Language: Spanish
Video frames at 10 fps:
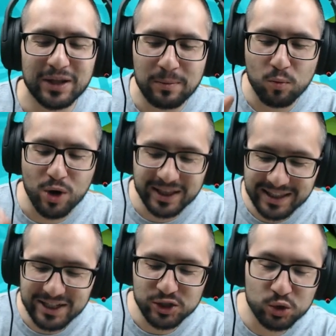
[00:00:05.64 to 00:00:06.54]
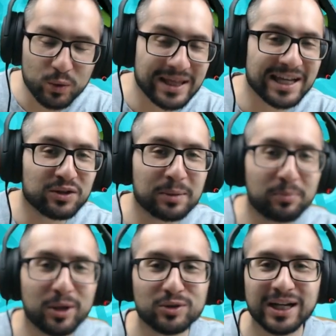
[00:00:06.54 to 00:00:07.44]
de muerte súbita donde
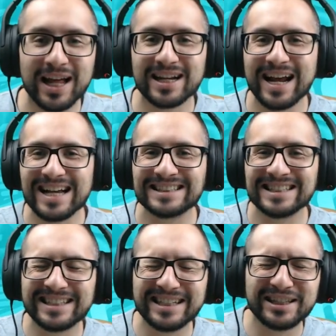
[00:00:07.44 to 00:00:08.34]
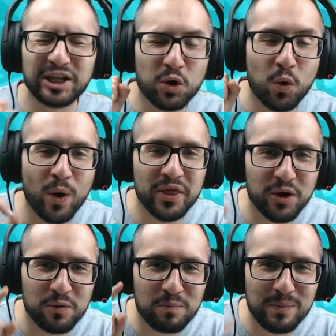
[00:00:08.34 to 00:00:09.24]
podemos ganar hasta
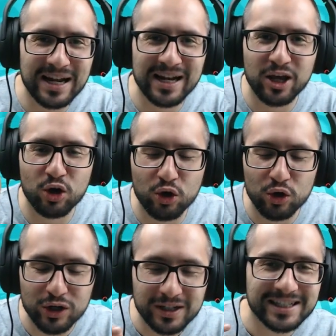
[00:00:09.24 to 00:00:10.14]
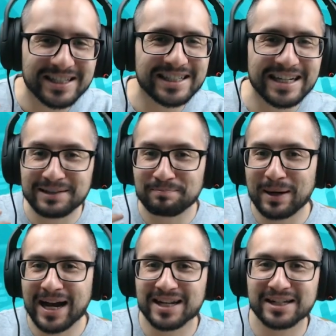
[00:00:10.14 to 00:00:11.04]
74.000 de oro sin
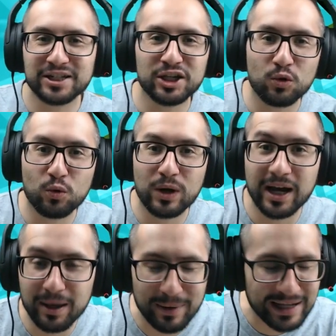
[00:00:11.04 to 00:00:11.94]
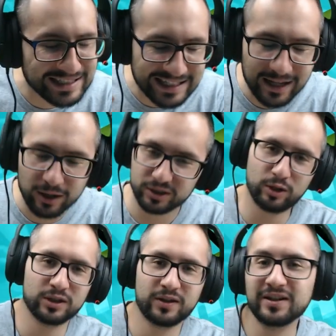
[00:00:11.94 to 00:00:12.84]
pagar ni una gema ni nada, si lo
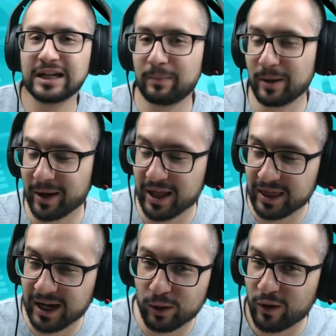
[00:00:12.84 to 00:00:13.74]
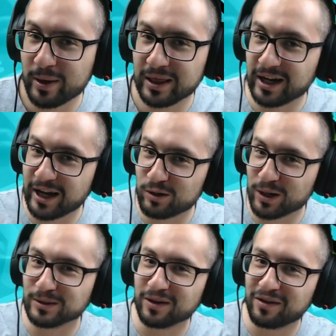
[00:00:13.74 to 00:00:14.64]
hacéis a la primera entrada obviamente, que lo que
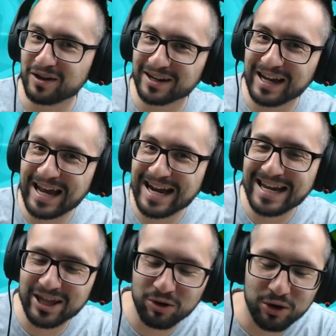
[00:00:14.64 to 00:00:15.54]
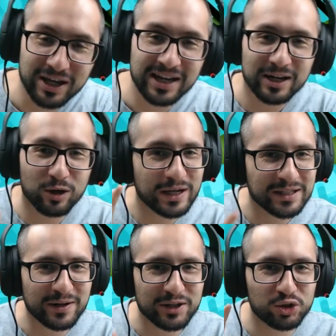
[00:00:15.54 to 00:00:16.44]
vamos a hacer el día de hoy, lo vais a
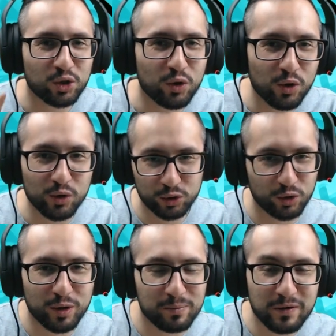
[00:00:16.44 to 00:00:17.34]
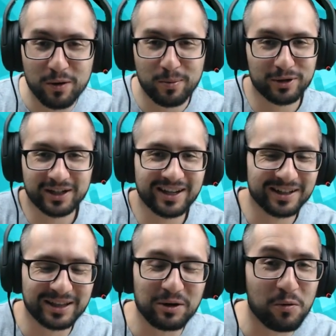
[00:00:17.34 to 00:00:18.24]
ver todo, todo en vivo porque
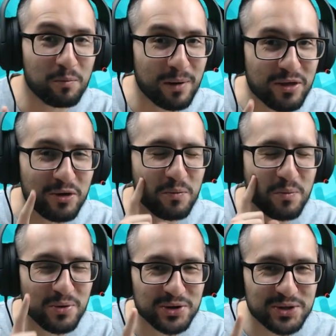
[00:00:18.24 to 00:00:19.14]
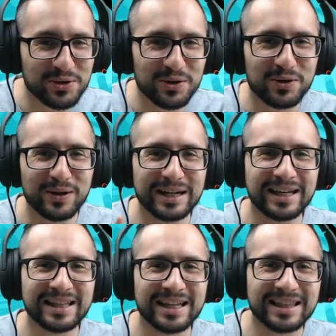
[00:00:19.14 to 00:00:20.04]
tengo un mazo muy chulo con el que
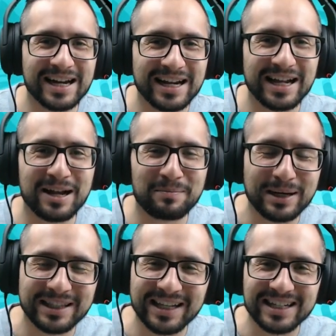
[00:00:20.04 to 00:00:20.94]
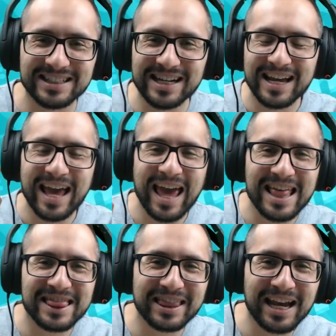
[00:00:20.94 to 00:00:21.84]
intentar ganar las partidas
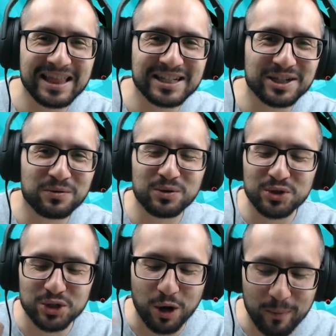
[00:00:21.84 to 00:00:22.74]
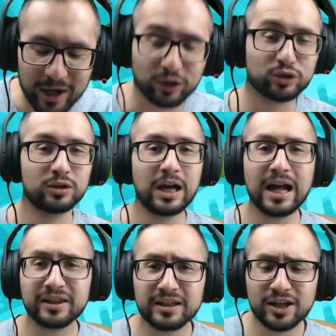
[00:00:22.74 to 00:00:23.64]
en 30 segundos o menos.
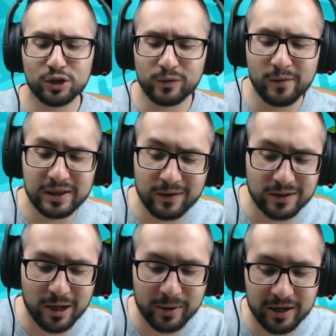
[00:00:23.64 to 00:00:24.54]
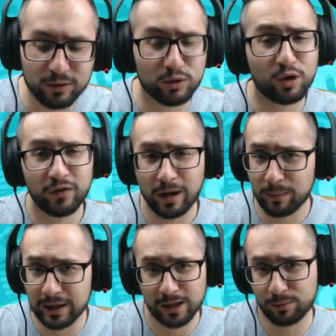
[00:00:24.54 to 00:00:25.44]
Antes de ello, obviamente, vamos a abrir un cofre de
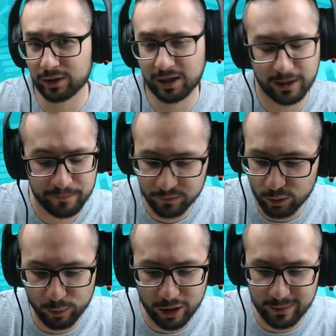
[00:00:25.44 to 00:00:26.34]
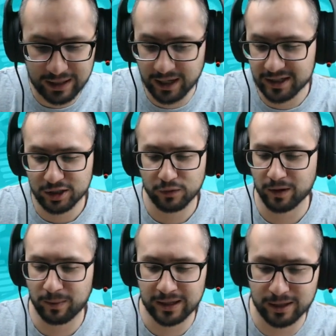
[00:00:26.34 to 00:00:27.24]
plata, porque un vídeo de Malcaide sin cofre de
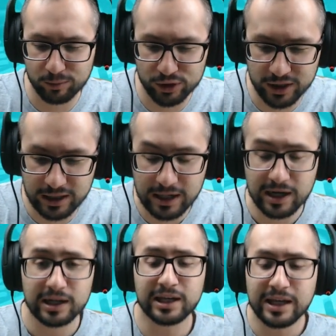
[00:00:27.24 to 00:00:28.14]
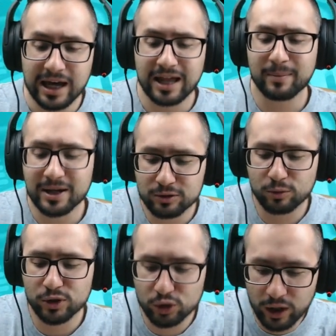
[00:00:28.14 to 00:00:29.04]
plata no puede ser. Y además, como
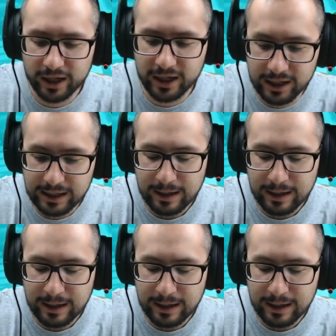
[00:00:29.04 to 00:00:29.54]
estoy aquí